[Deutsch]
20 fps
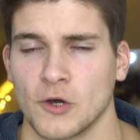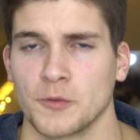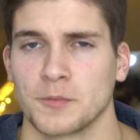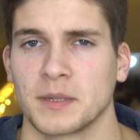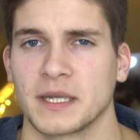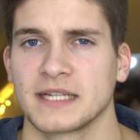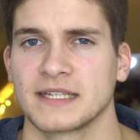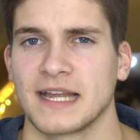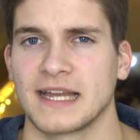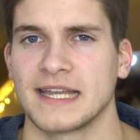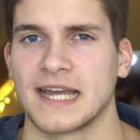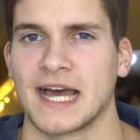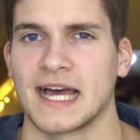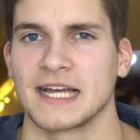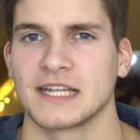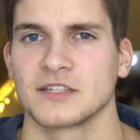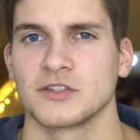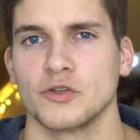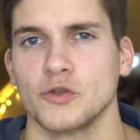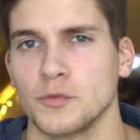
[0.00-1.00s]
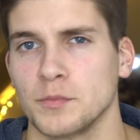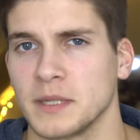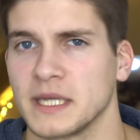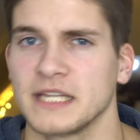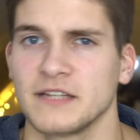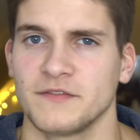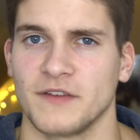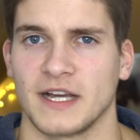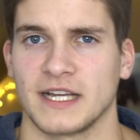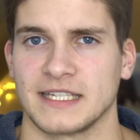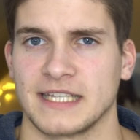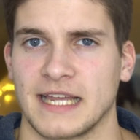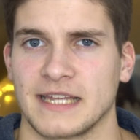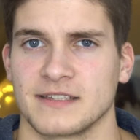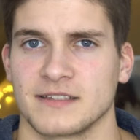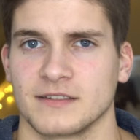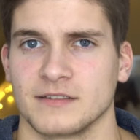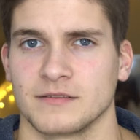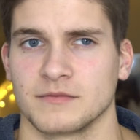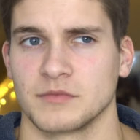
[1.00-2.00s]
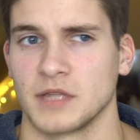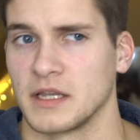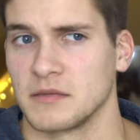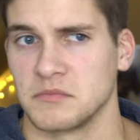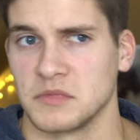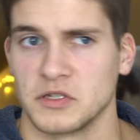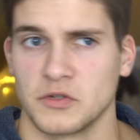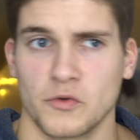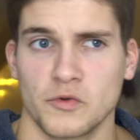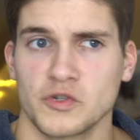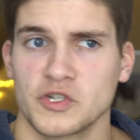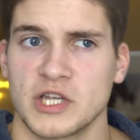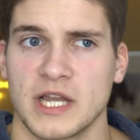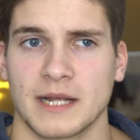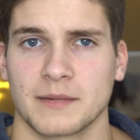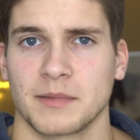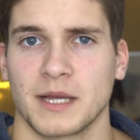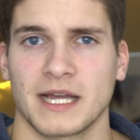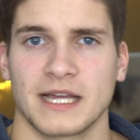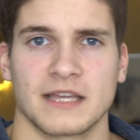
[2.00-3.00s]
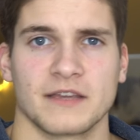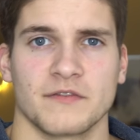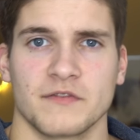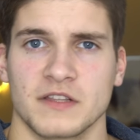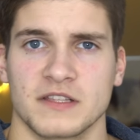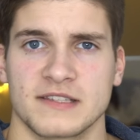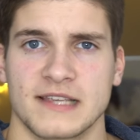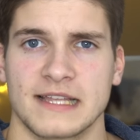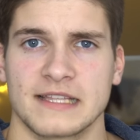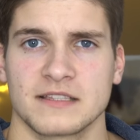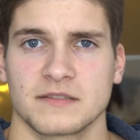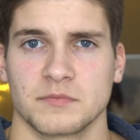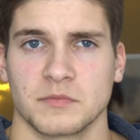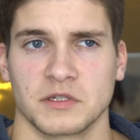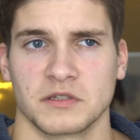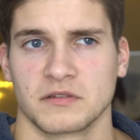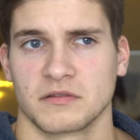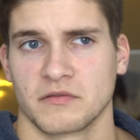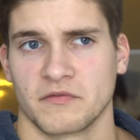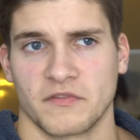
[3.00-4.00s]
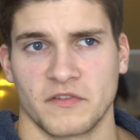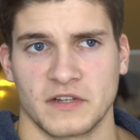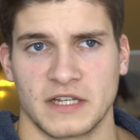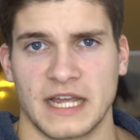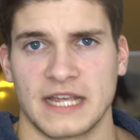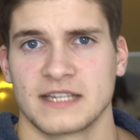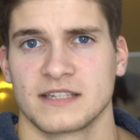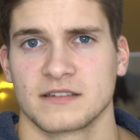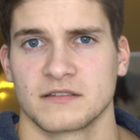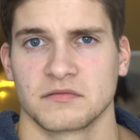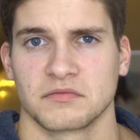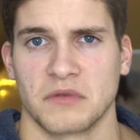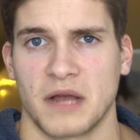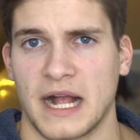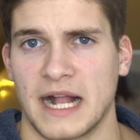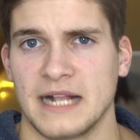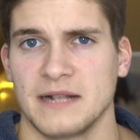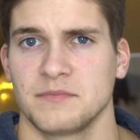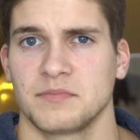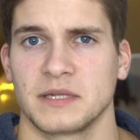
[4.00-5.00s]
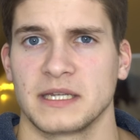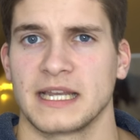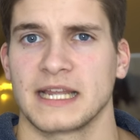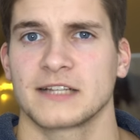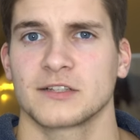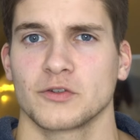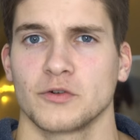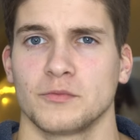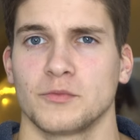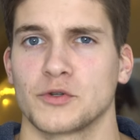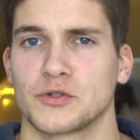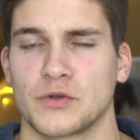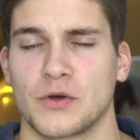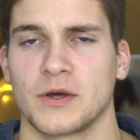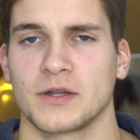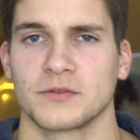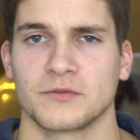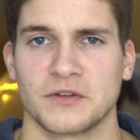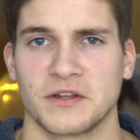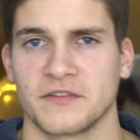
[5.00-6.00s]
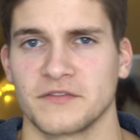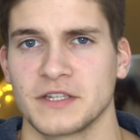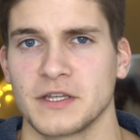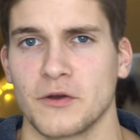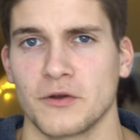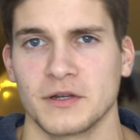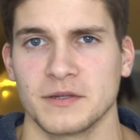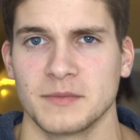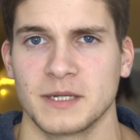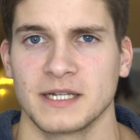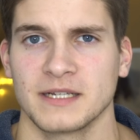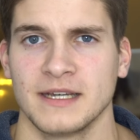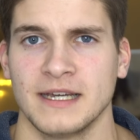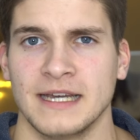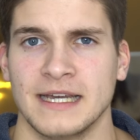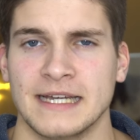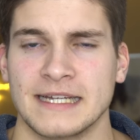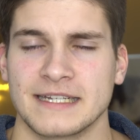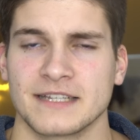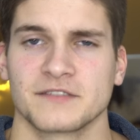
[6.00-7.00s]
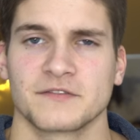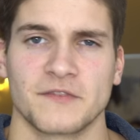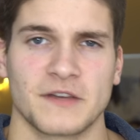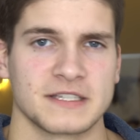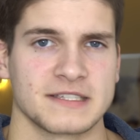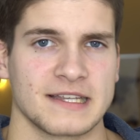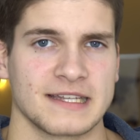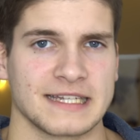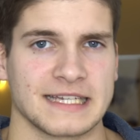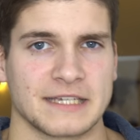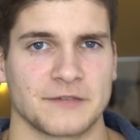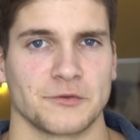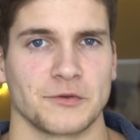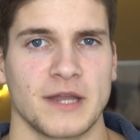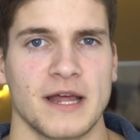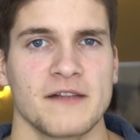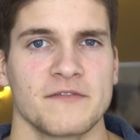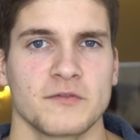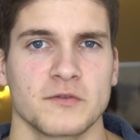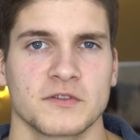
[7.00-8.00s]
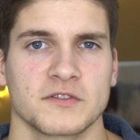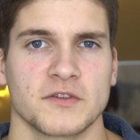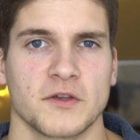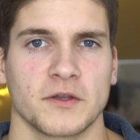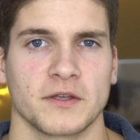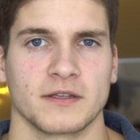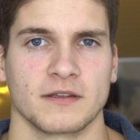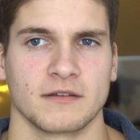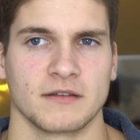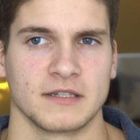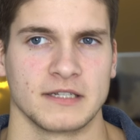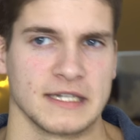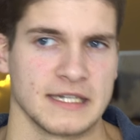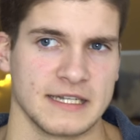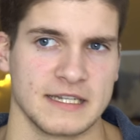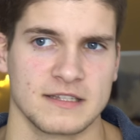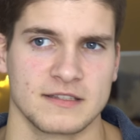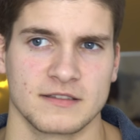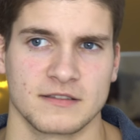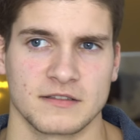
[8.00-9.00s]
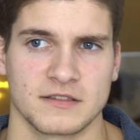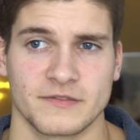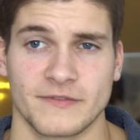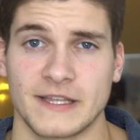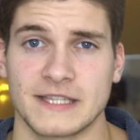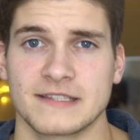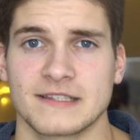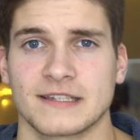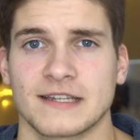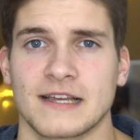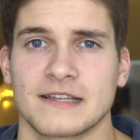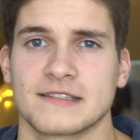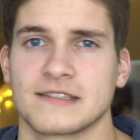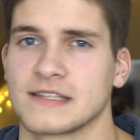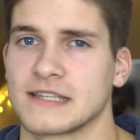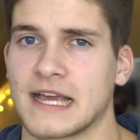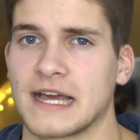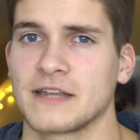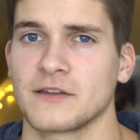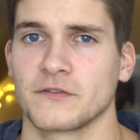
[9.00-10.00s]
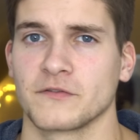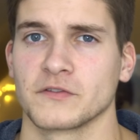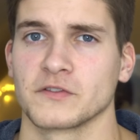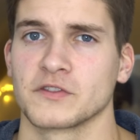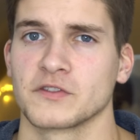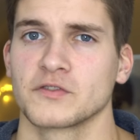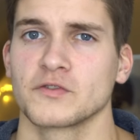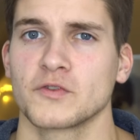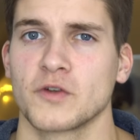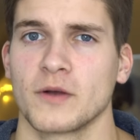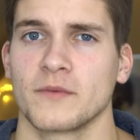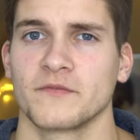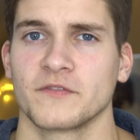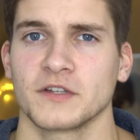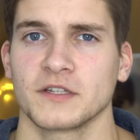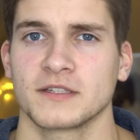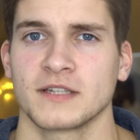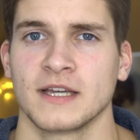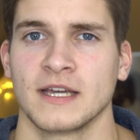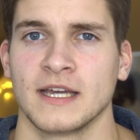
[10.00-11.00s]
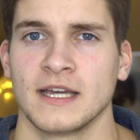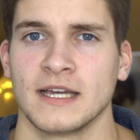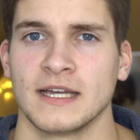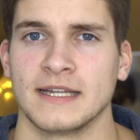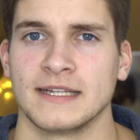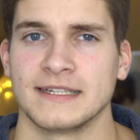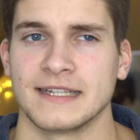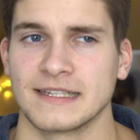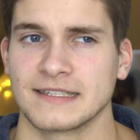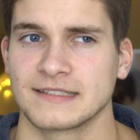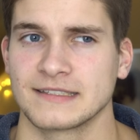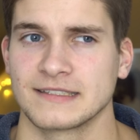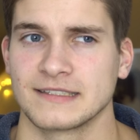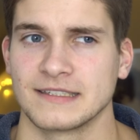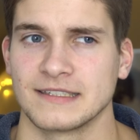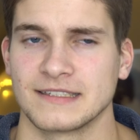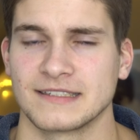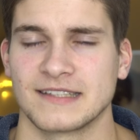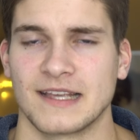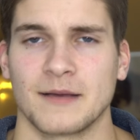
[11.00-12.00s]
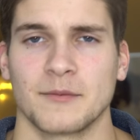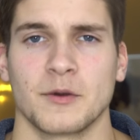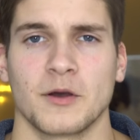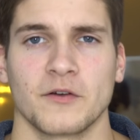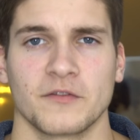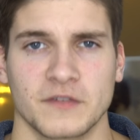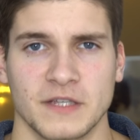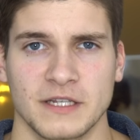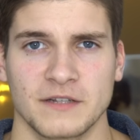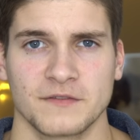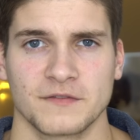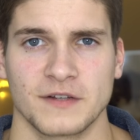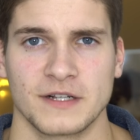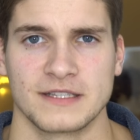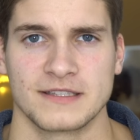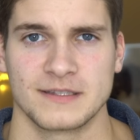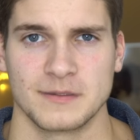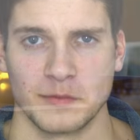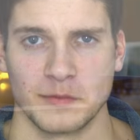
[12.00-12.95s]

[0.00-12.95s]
und bringt eine Art Hybrid-Variante, dann mit unschlagbarer Effizienz, mit vielleicht halb Elektromotoren oder wie auch immer. Das, was an Regionalflugzeugen in den nächsten 20, 30 Jahren auf uns zukommen wird, das ist aber auf jeden Fall